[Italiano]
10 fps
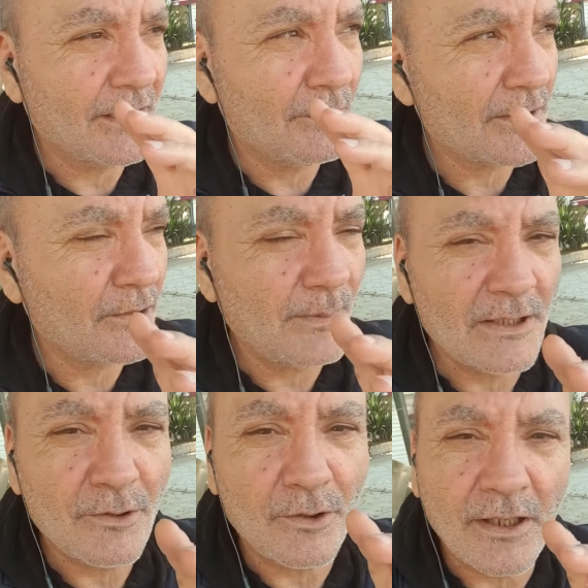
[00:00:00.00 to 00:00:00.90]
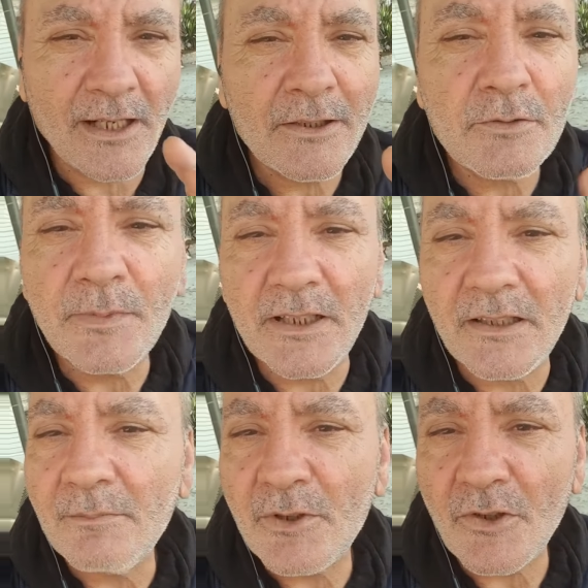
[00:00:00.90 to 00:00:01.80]
in questo momento ha i numeri
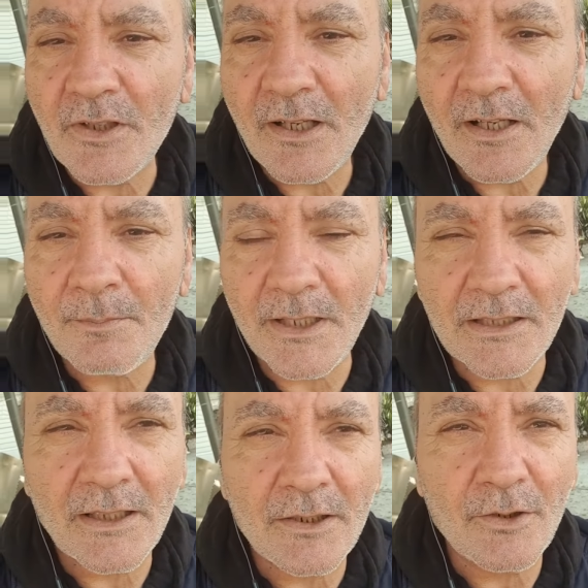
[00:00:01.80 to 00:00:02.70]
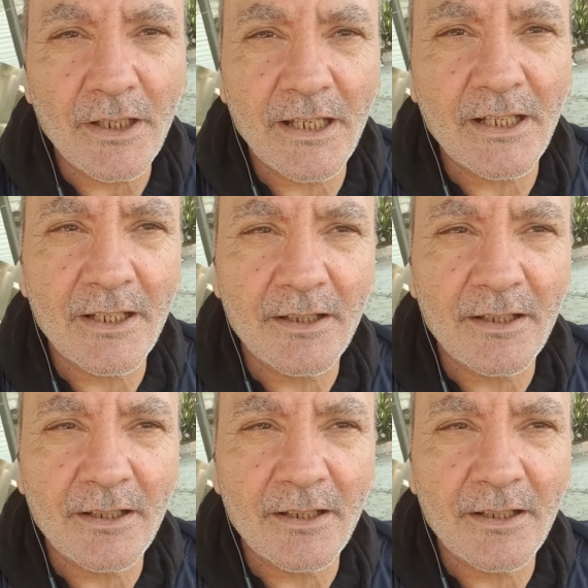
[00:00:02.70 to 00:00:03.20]
bisogna ammetterlo e